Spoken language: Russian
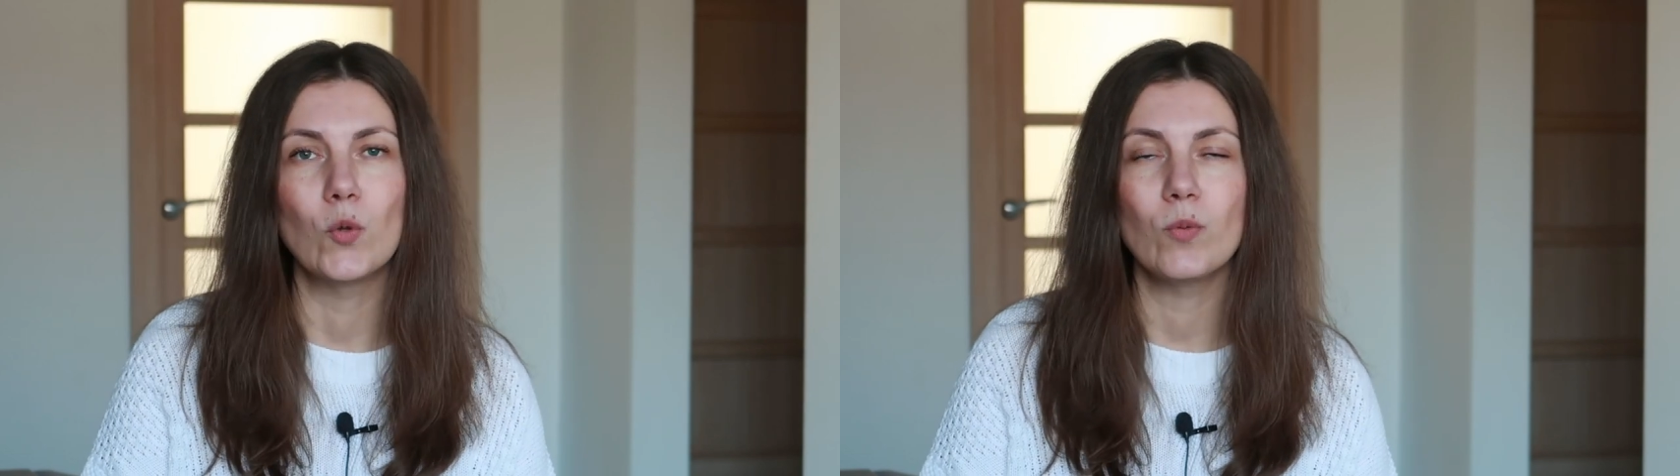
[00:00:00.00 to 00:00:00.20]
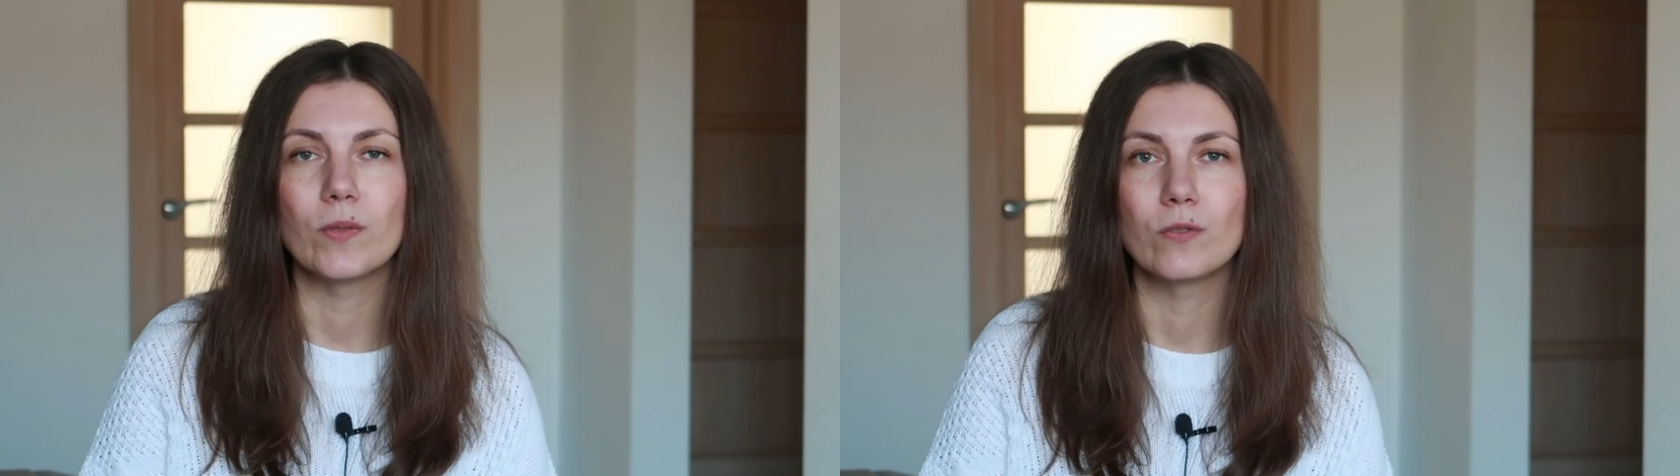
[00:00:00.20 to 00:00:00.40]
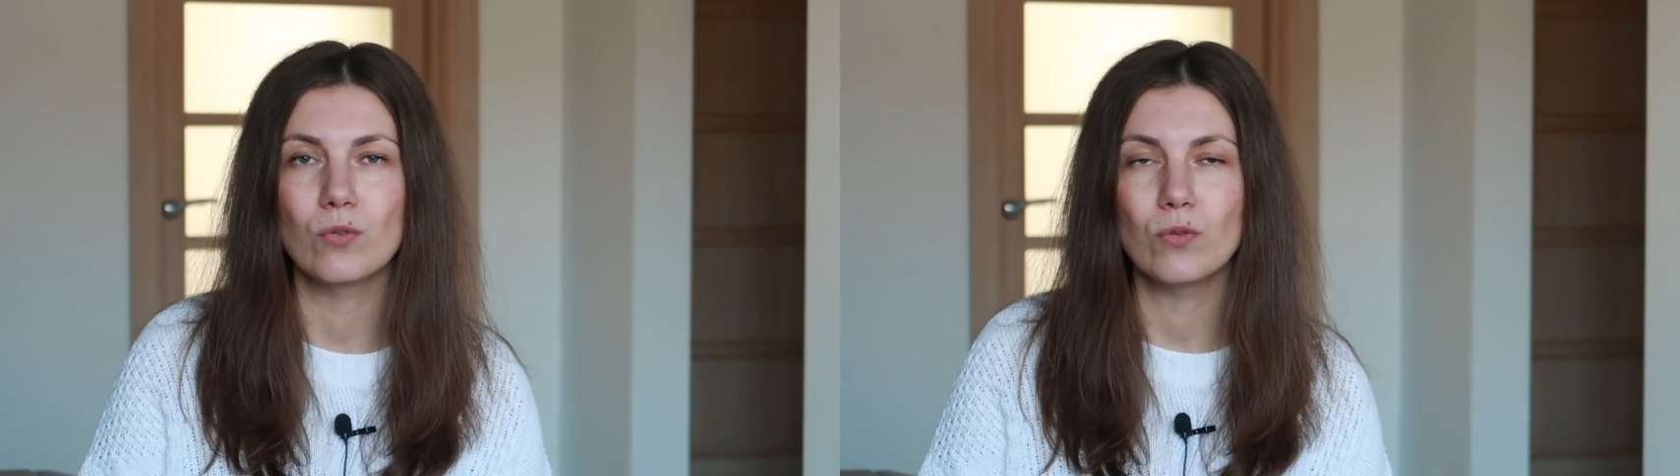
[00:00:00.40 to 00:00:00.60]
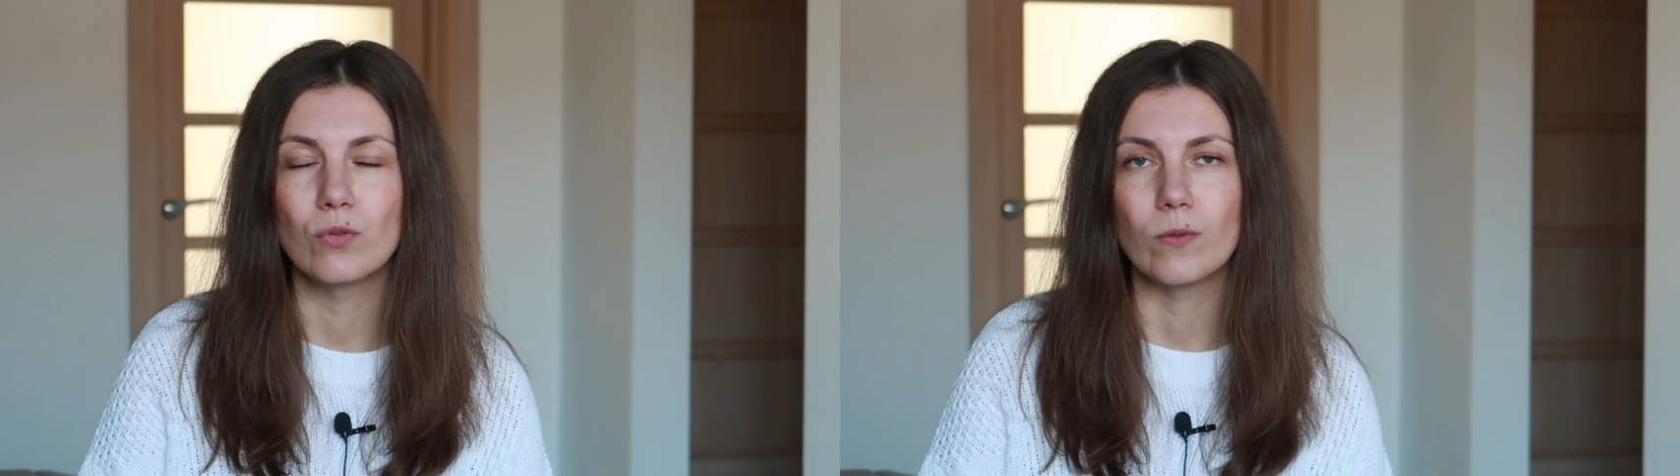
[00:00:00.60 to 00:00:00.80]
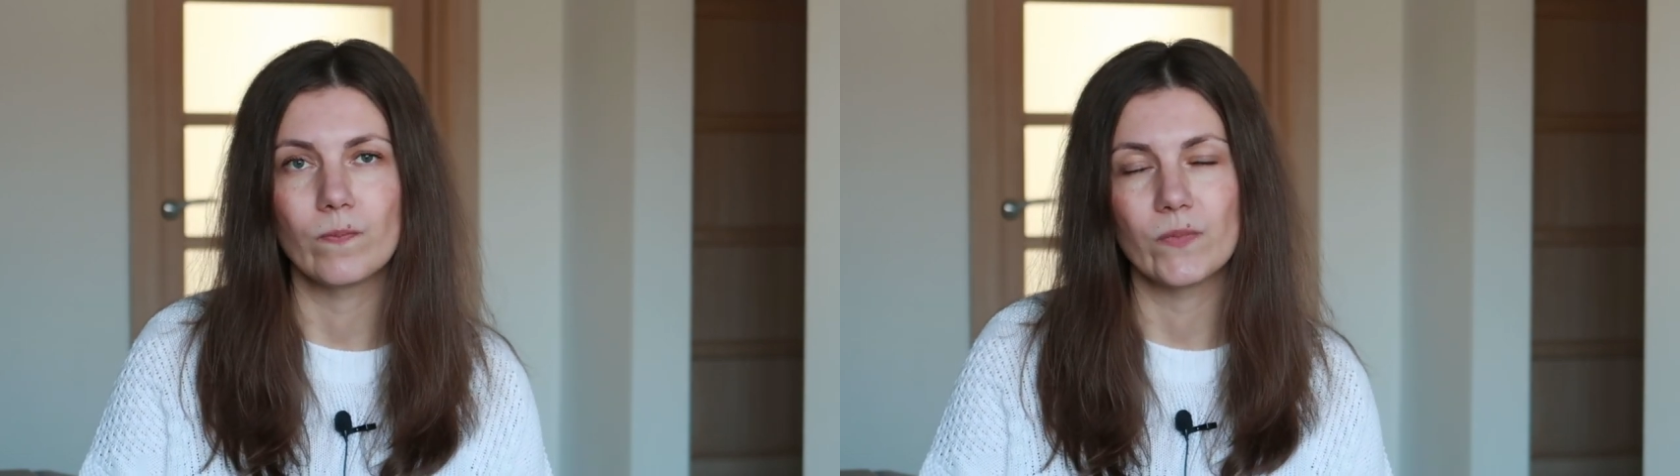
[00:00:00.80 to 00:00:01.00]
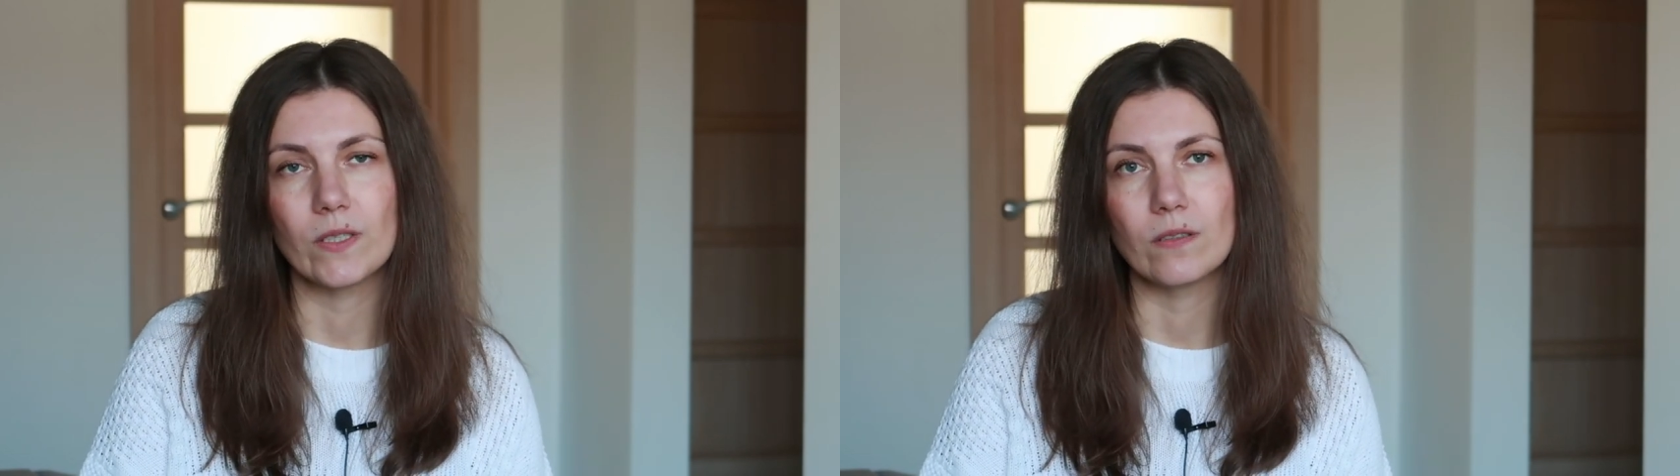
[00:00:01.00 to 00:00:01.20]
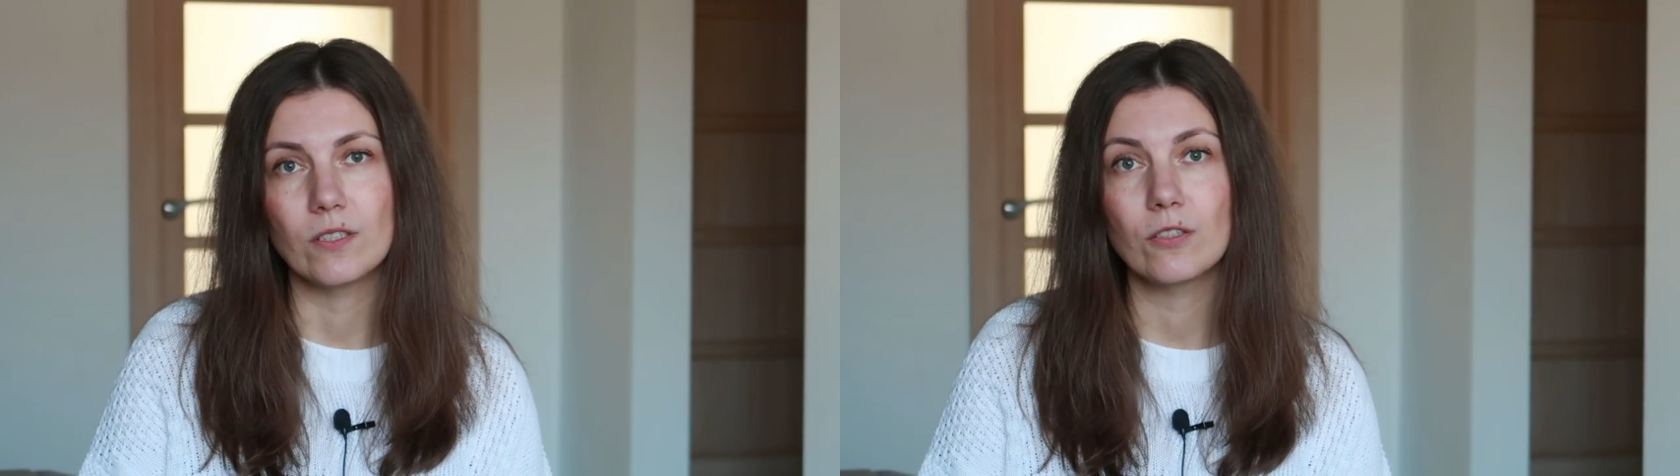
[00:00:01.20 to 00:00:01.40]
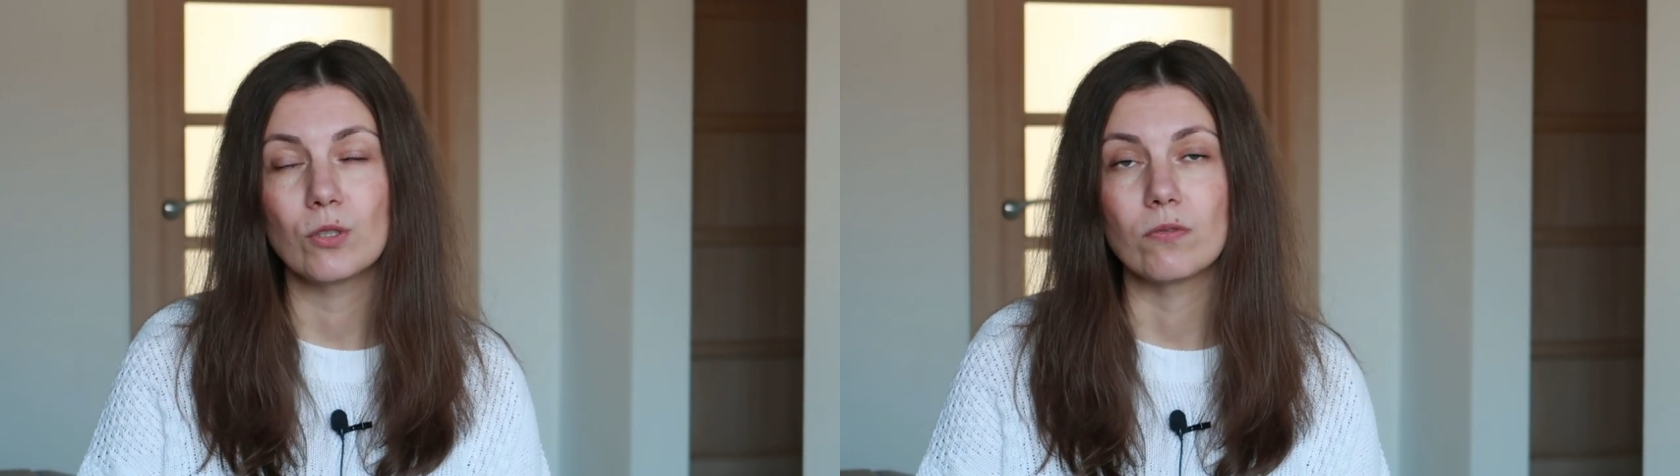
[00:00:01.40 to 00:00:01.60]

но по итогу те,